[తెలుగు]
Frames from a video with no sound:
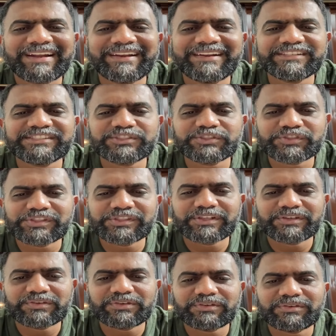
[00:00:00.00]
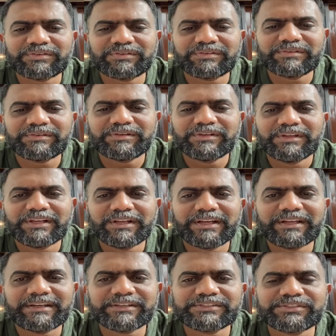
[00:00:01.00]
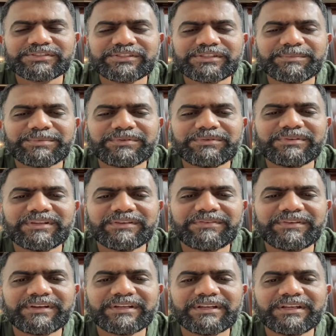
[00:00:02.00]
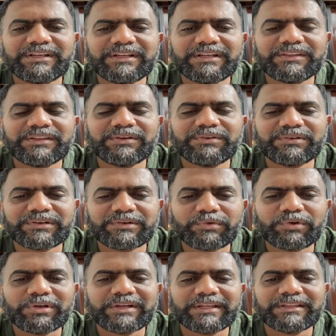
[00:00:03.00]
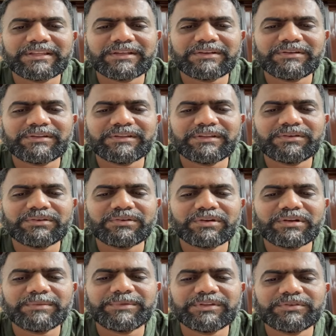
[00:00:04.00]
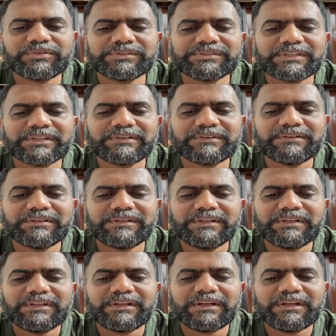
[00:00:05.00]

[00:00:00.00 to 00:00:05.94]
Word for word: ఒక అన్రెస్ట్ వచ్చిందనుకో అన్రెస్ట్ వచ్చినప్పుడు డెఫినెట్గా అందరూ రివోల్ట్ అవుతారు అందరూ రోడ్ల మీదకి వస్తారు